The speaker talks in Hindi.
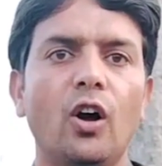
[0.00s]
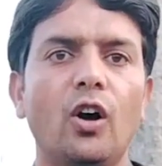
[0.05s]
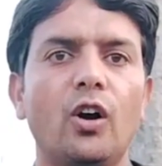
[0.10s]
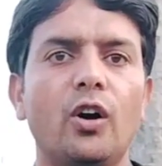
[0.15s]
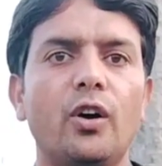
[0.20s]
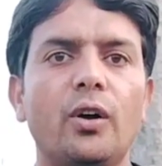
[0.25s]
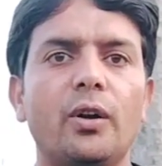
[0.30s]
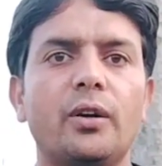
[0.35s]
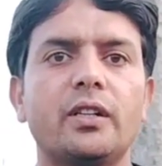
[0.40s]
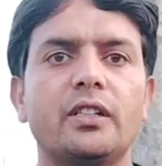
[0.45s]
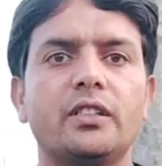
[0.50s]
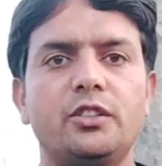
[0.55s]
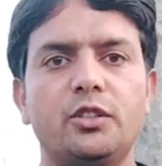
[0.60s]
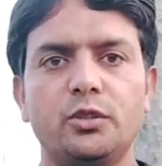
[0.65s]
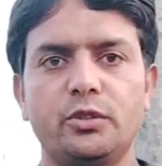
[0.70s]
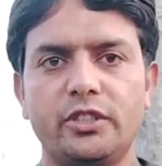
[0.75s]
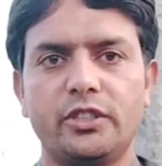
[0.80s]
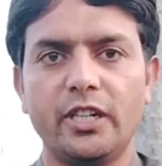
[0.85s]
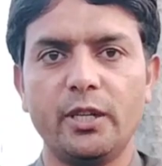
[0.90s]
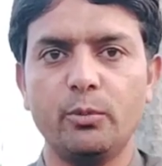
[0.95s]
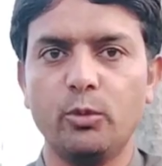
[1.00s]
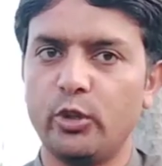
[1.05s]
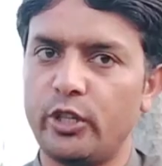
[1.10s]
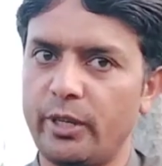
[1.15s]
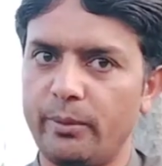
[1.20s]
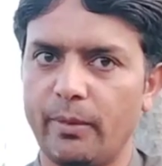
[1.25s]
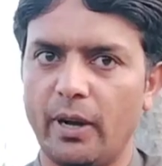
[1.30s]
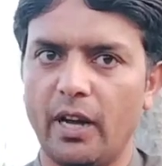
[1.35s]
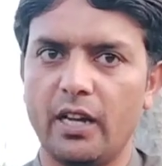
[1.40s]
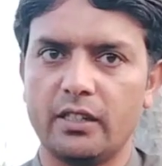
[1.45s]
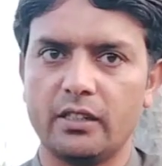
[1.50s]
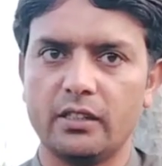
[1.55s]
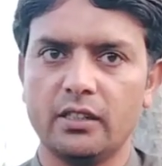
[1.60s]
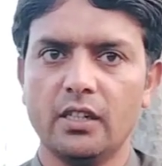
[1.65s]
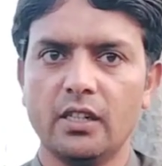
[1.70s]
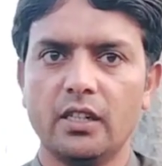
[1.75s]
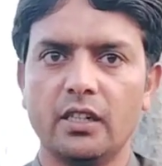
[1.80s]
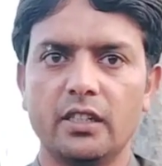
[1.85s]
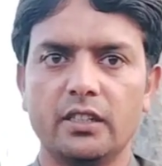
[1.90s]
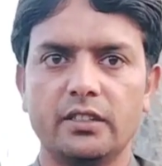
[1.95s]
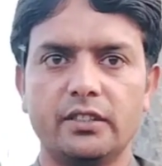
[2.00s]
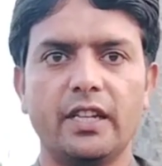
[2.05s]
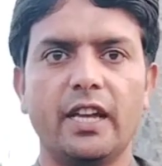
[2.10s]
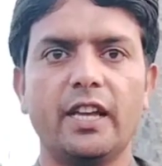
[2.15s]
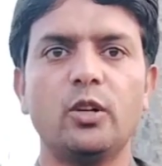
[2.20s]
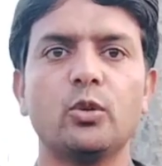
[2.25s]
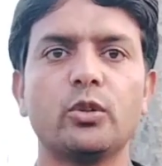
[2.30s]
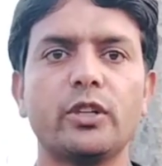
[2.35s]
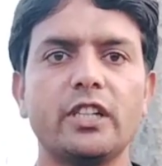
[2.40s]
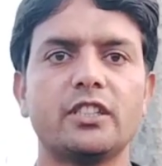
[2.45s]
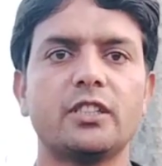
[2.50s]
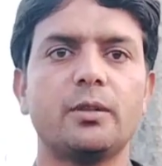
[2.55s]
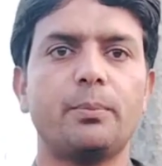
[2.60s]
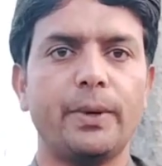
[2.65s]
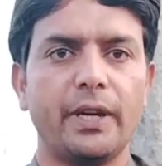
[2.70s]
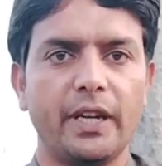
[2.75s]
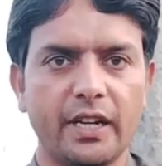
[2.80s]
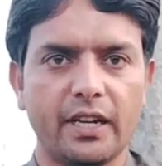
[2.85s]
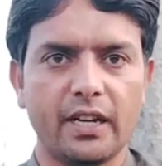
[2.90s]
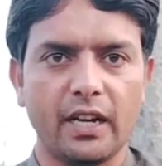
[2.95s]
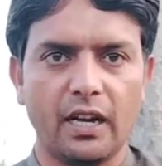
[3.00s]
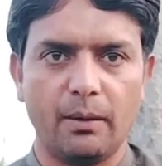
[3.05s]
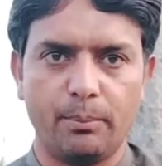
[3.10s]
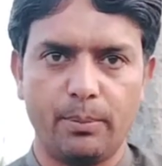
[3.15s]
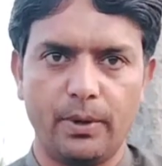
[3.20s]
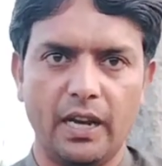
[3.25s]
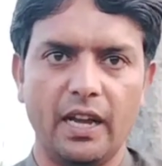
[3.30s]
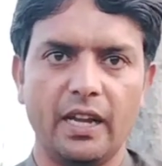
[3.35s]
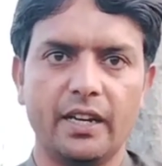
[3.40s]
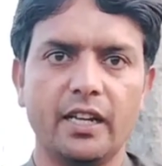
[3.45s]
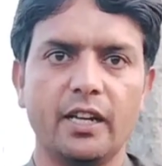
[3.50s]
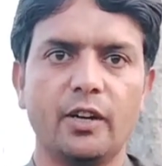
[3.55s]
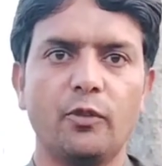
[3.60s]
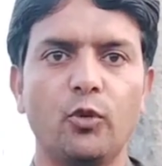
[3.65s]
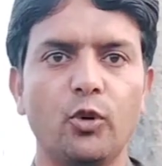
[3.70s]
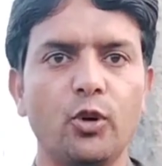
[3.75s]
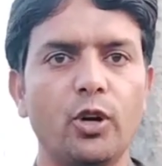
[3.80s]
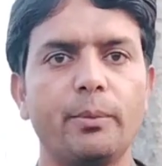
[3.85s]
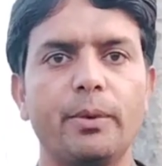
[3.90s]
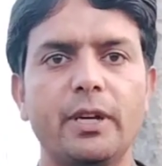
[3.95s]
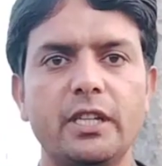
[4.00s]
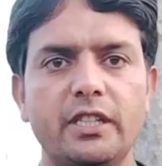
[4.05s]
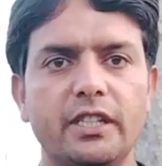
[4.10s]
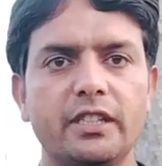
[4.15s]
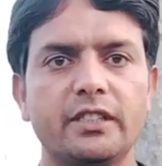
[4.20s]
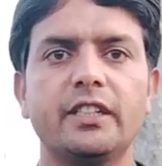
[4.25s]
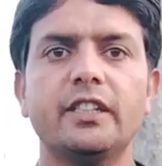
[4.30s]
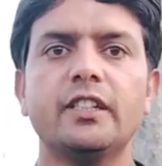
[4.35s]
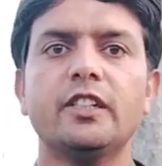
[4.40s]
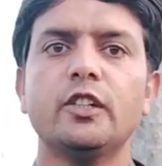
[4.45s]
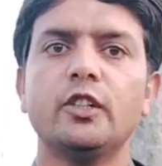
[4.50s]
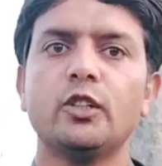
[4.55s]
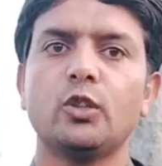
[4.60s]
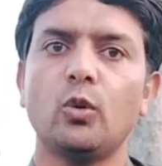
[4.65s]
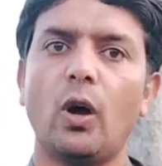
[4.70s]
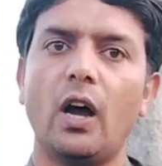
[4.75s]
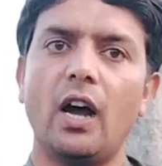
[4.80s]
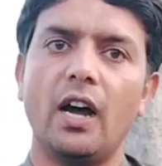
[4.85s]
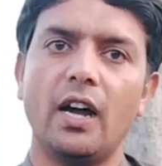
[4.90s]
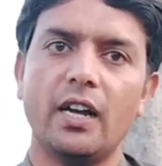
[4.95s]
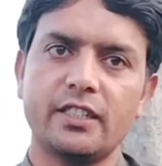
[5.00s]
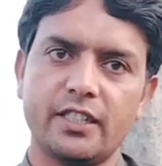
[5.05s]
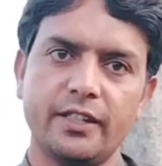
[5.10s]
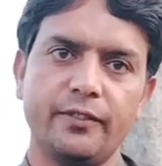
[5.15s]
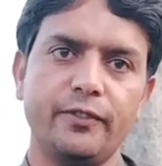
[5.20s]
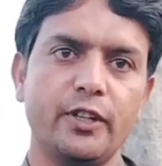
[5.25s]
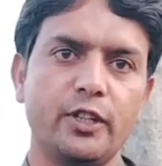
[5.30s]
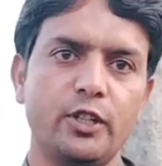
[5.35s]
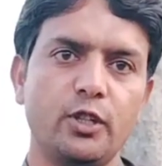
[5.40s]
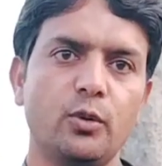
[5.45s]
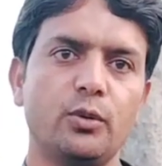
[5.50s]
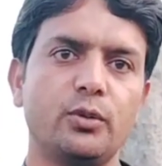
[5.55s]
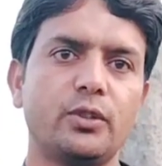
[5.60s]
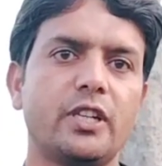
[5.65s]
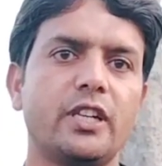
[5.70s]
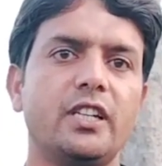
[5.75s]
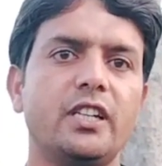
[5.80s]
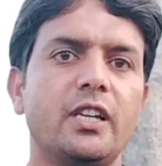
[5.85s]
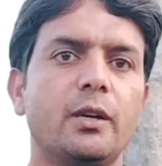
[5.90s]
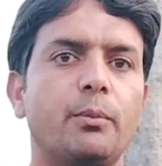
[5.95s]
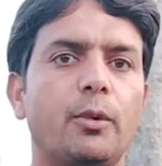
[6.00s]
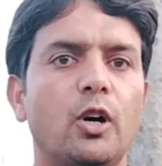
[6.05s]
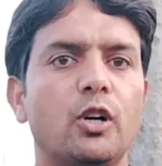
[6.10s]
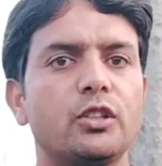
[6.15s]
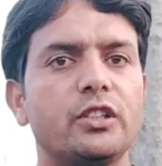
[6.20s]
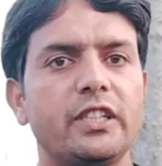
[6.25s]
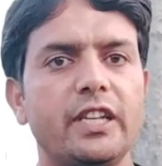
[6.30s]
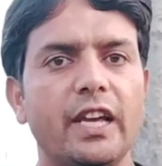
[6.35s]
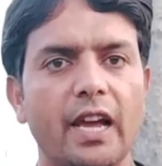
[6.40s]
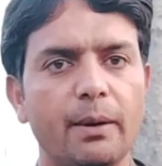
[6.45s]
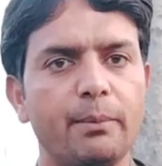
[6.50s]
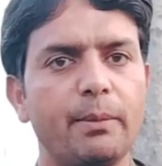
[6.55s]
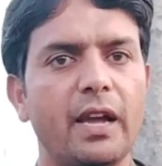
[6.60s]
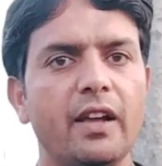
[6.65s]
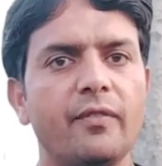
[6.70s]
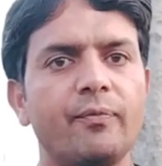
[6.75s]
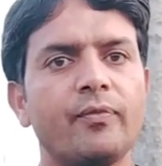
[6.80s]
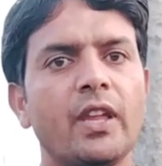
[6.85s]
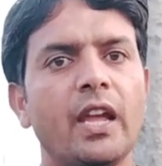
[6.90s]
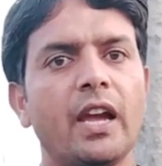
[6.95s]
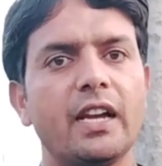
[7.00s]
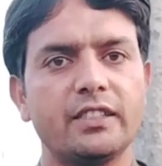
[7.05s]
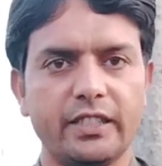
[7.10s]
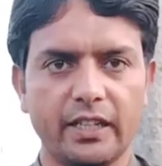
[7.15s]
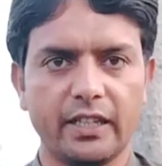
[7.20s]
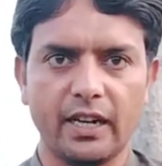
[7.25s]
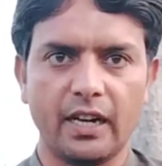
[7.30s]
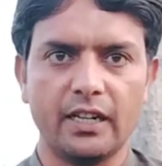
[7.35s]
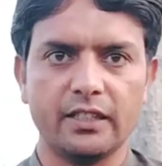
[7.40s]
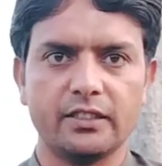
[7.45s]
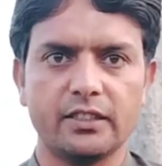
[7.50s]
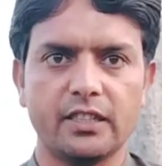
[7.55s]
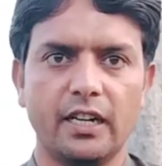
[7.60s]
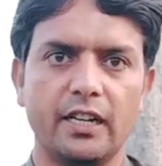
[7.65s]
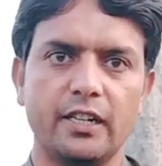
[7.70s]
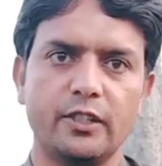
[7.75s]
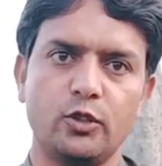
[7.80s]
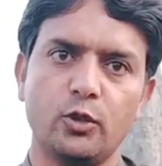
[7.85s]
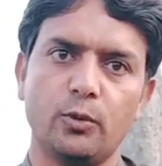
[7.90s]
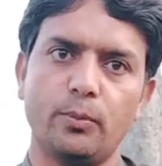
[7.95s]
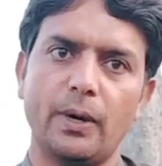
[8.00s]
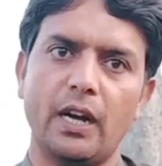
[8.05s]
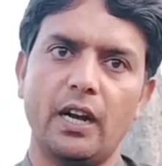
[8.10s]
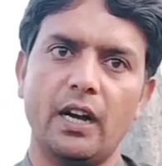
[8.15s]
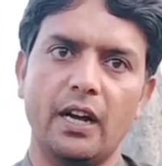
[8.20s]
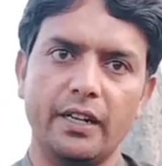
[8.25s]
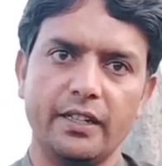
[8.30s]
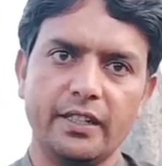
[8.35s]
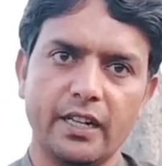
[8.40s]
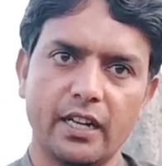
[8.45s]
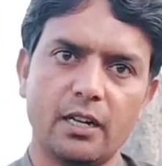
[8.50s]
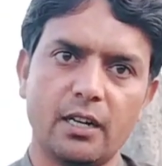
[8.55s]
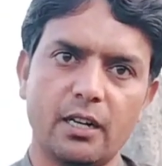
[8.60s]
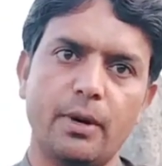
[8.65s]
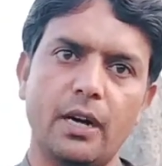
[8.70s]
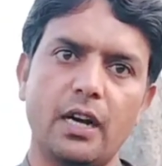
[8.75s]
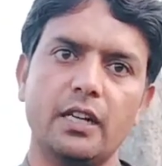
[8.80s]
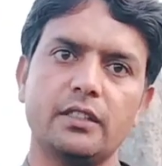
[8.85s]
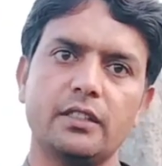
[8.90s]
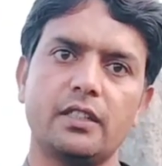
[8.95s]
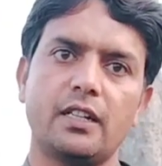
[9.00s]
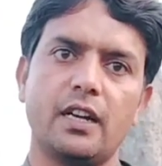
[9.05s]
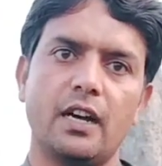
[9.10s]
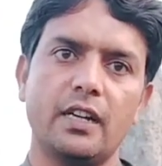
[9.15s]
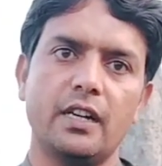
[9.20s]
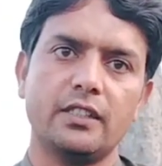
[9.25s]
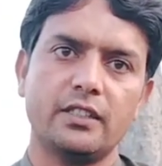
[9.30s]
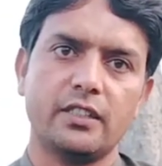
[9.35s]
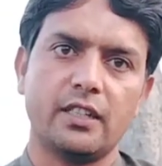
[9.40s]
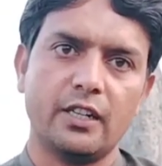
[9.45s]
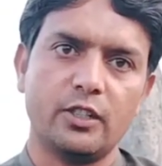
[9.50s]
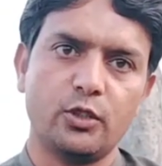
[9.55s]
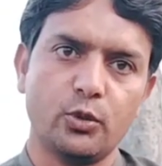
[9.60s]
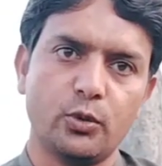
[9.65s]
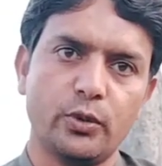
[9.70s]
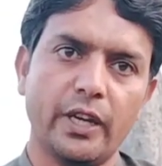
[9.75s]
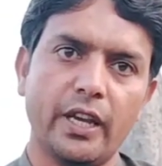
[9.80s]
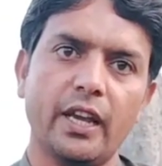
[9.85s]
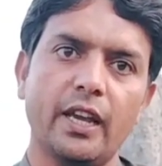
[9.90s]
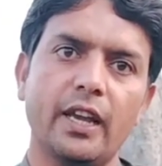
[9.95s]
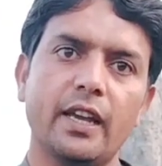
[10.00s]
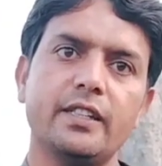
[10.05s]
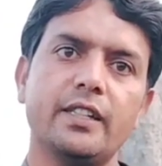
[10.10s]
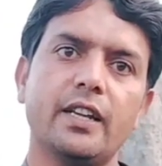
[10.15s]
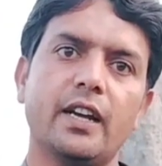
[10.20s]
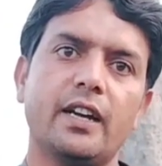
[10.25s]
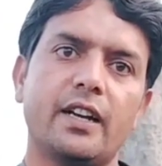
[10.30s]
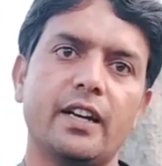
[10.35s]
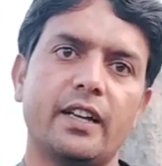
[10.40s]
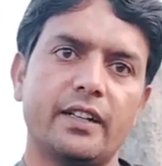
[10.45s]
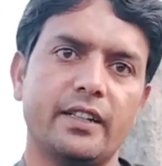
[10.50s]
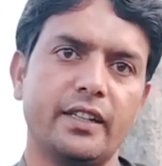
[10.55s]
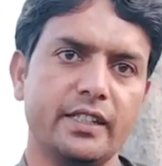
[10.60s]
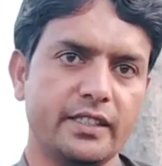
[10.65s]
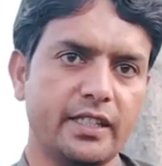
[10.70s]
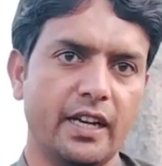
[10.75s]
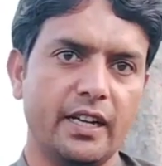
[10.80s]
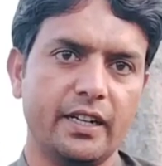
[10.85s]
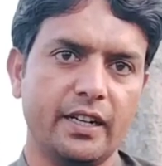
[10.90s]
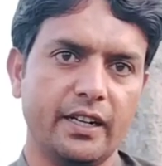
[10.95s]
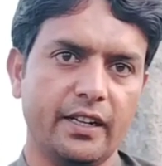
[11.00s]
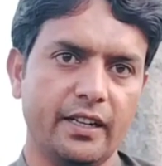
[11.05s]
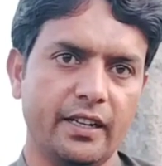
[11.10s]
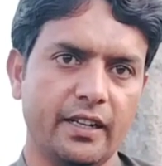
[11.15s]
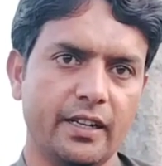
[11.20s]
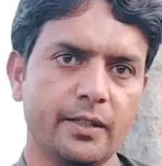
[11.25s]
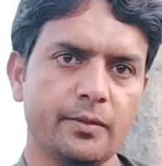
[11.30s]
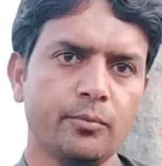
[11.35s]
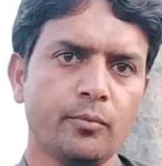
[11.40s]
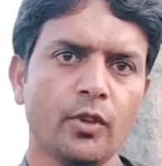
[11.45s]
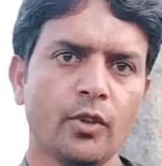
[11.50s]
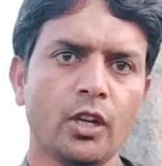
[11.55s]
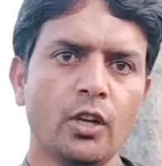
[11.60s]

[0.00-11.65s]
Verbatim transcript: और जो जड़ी बूटी मार जहरों के स्प्रे का प्लान है वो हमें दे दे तो आज की वीडियो उनके लिए बहुत ही अहम है ऐसे काश्तकार जो बहारिया कमांड काश्त कर चुके हैं या करने जा रहे हैं